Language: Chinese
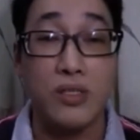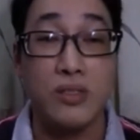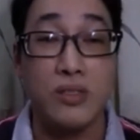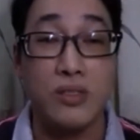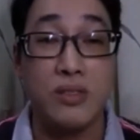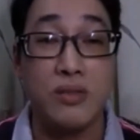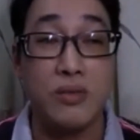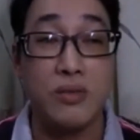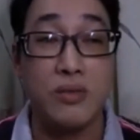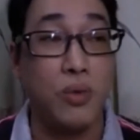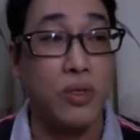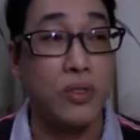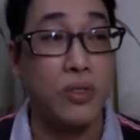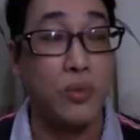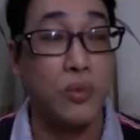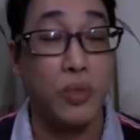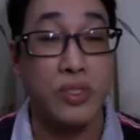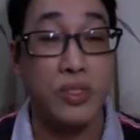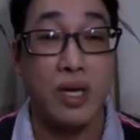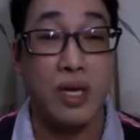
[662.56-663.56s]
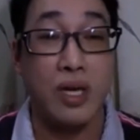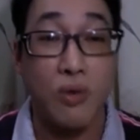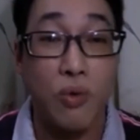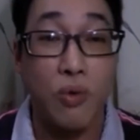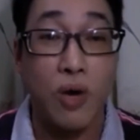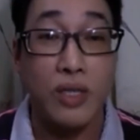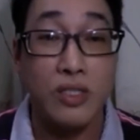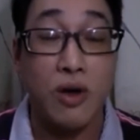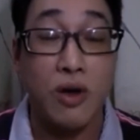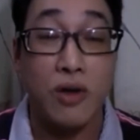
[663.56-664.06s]
我我讲
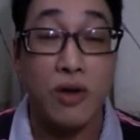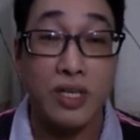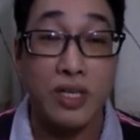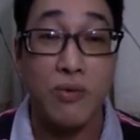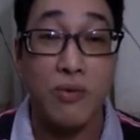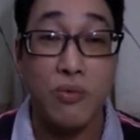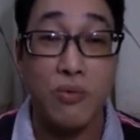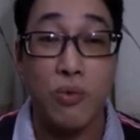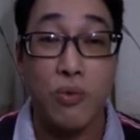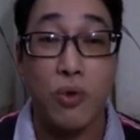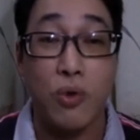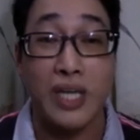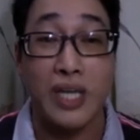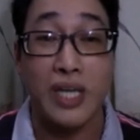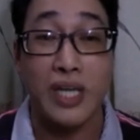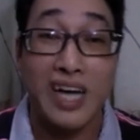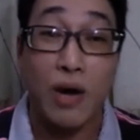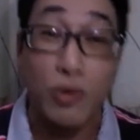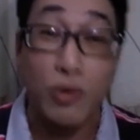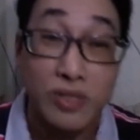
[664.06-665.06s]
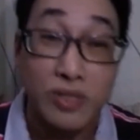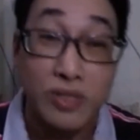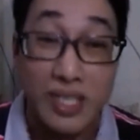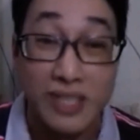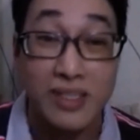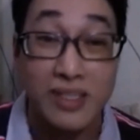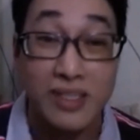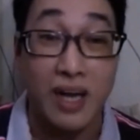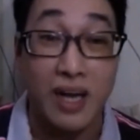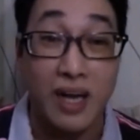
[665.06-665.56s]
话就好像我在 c o n s u l
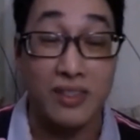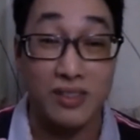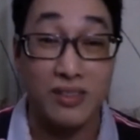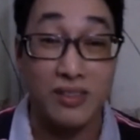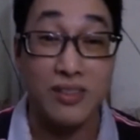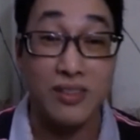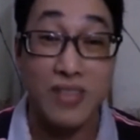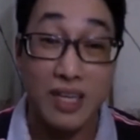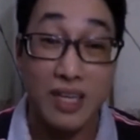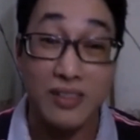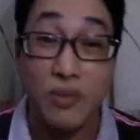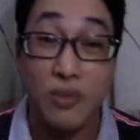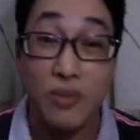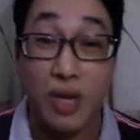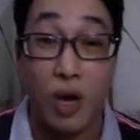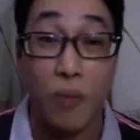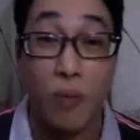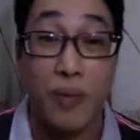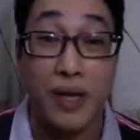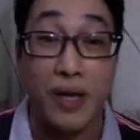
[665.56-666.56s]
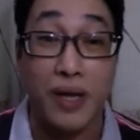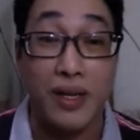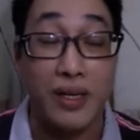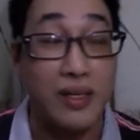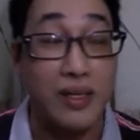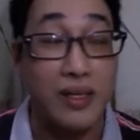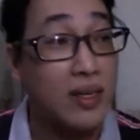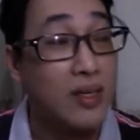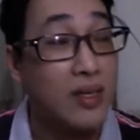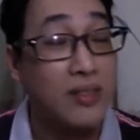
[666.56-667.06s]
i n g 他，其实他是我老板
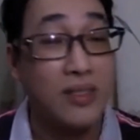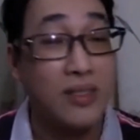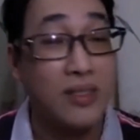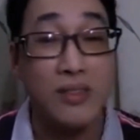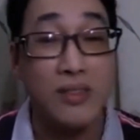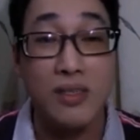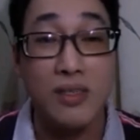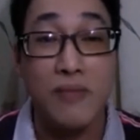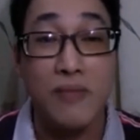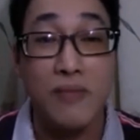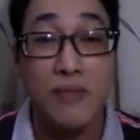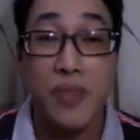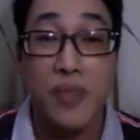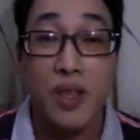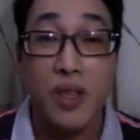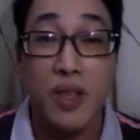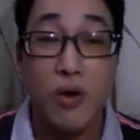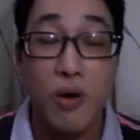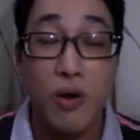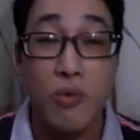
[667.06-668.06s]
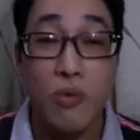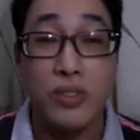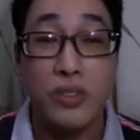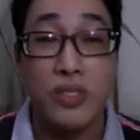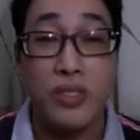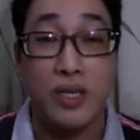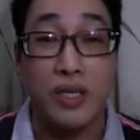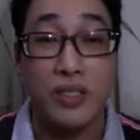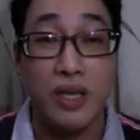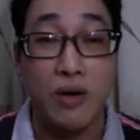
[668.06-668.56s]
嘞，但是后
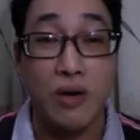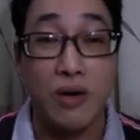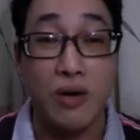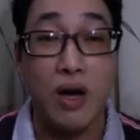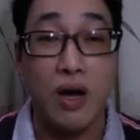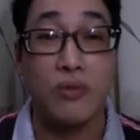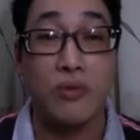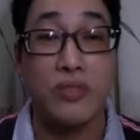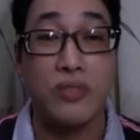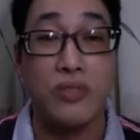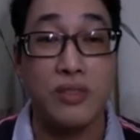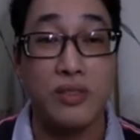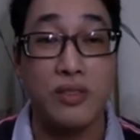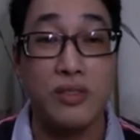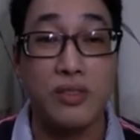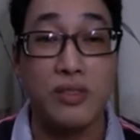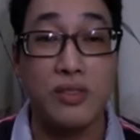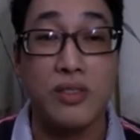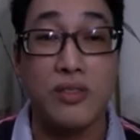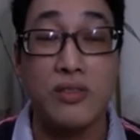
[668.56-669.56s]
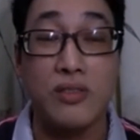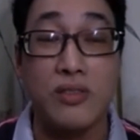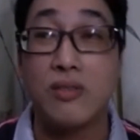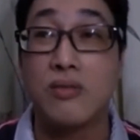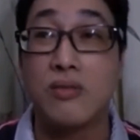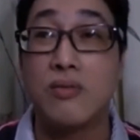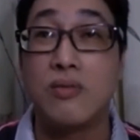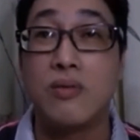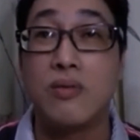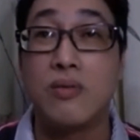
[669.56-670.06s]
我想到好像是真的
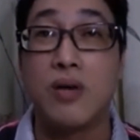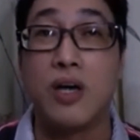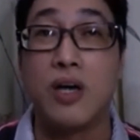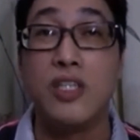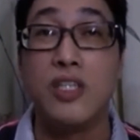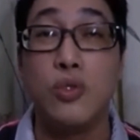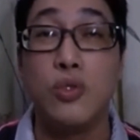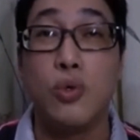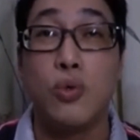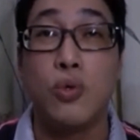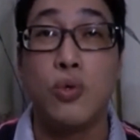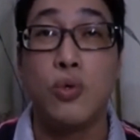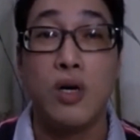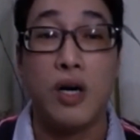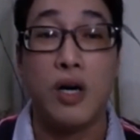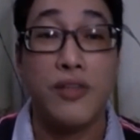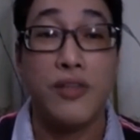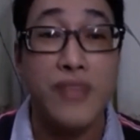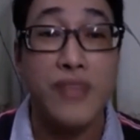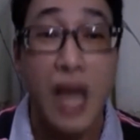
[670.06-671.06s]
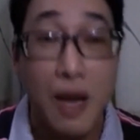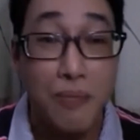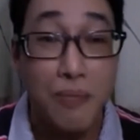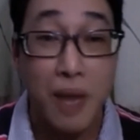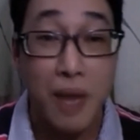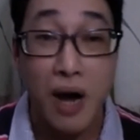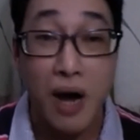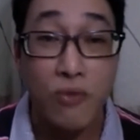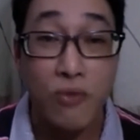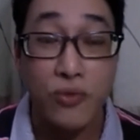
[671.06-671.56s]
是。很有很大
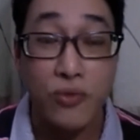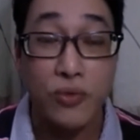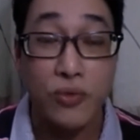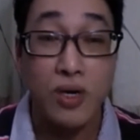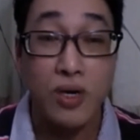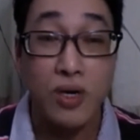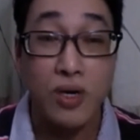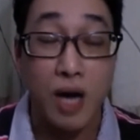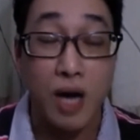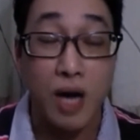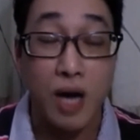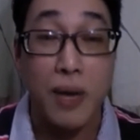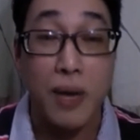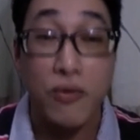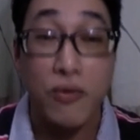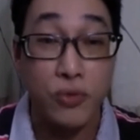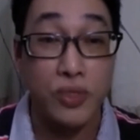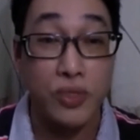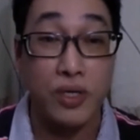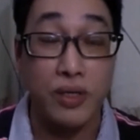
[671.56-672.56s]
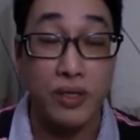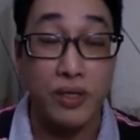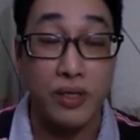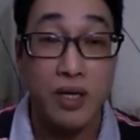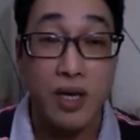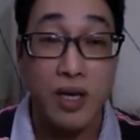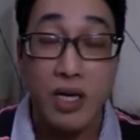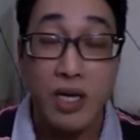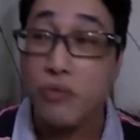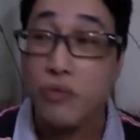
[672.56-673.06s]
抱负啊抱负的人，
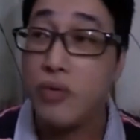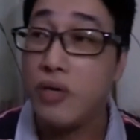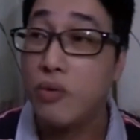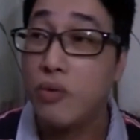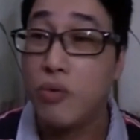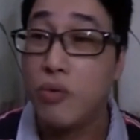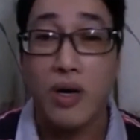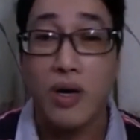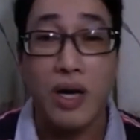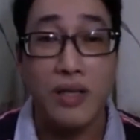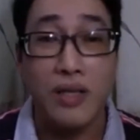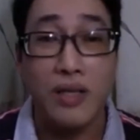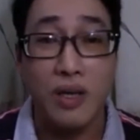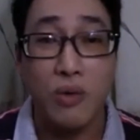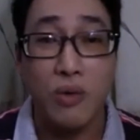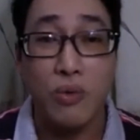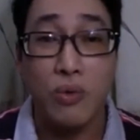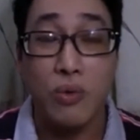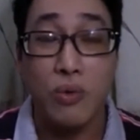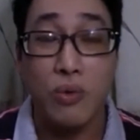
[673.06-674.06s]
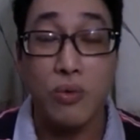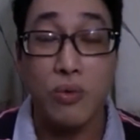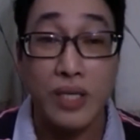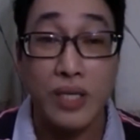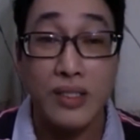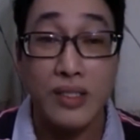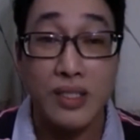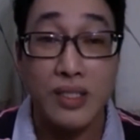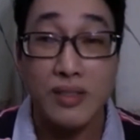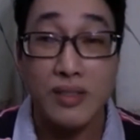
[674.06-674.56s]
因为我看到我我
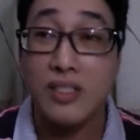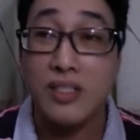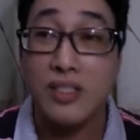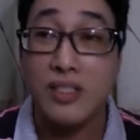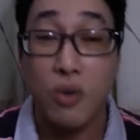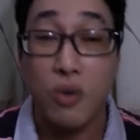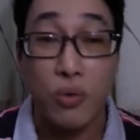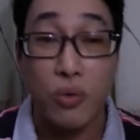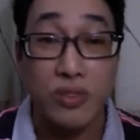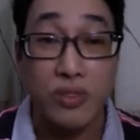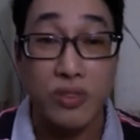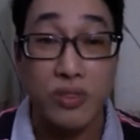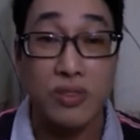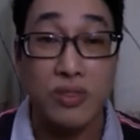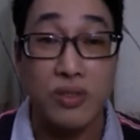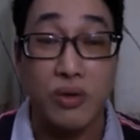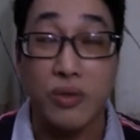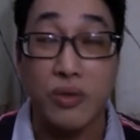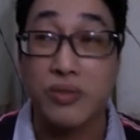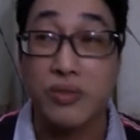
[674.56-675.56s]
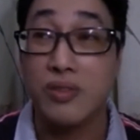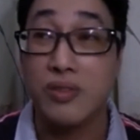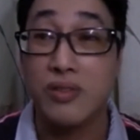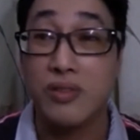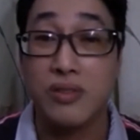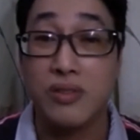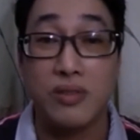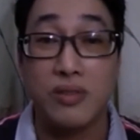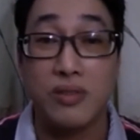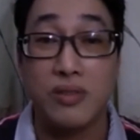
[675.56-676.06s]
那间那间公司哦是
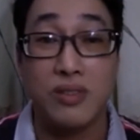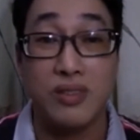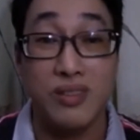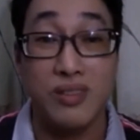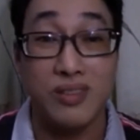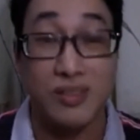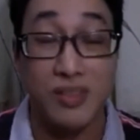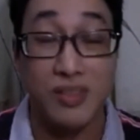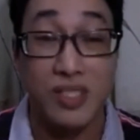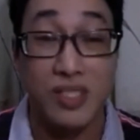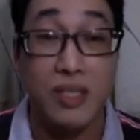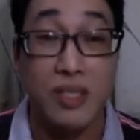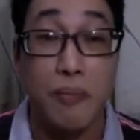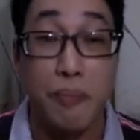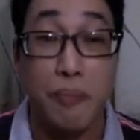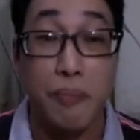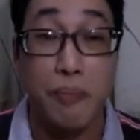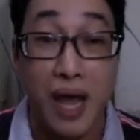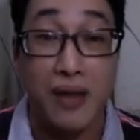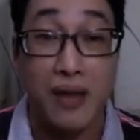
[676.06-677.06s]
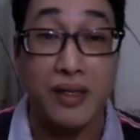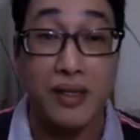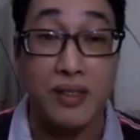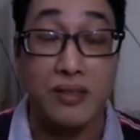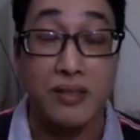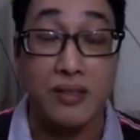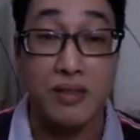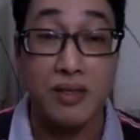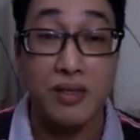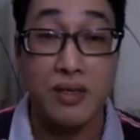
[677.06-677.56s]
四十年的 plan
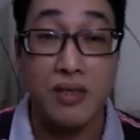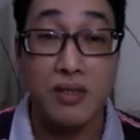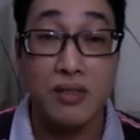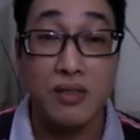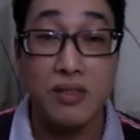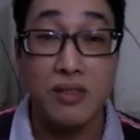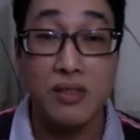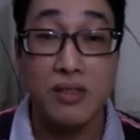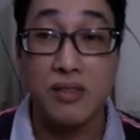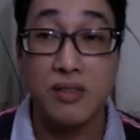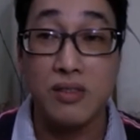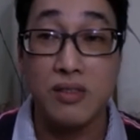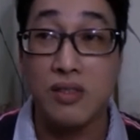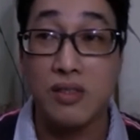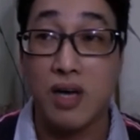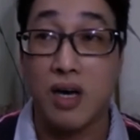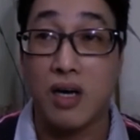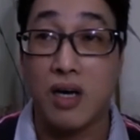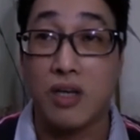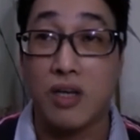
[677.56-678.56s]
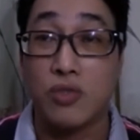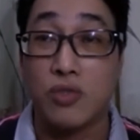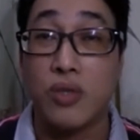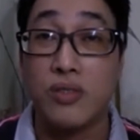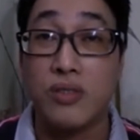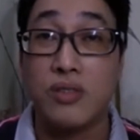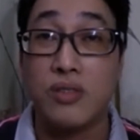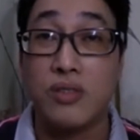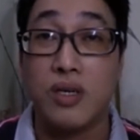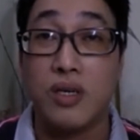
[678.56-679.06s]
呢，是是啊算
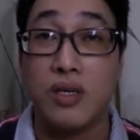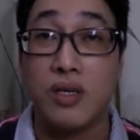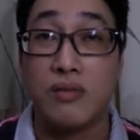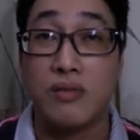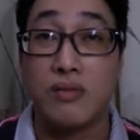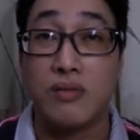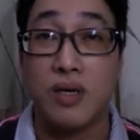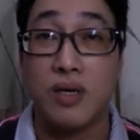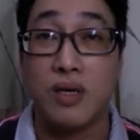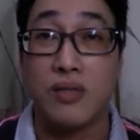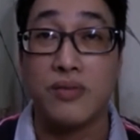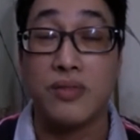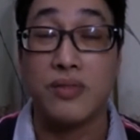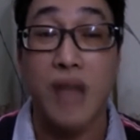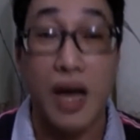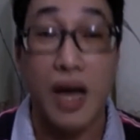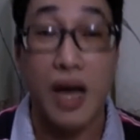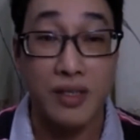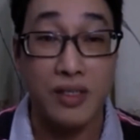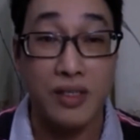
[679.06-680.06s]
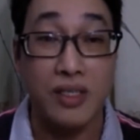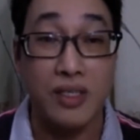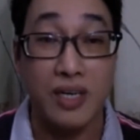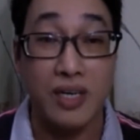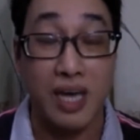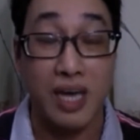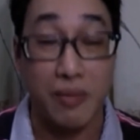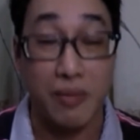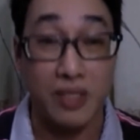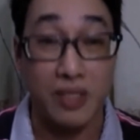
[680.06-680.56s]
是很很大的一个
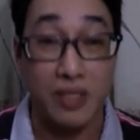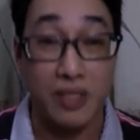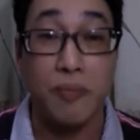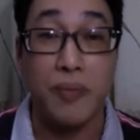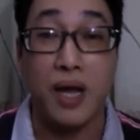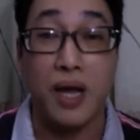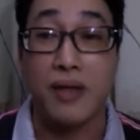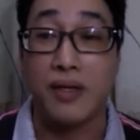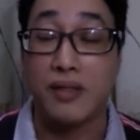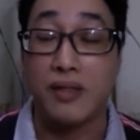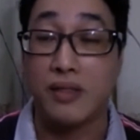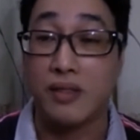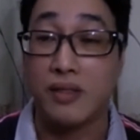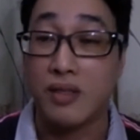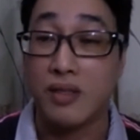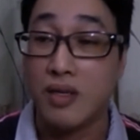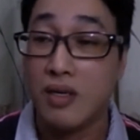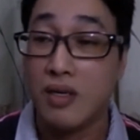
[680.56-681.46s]
chemical plan 来的。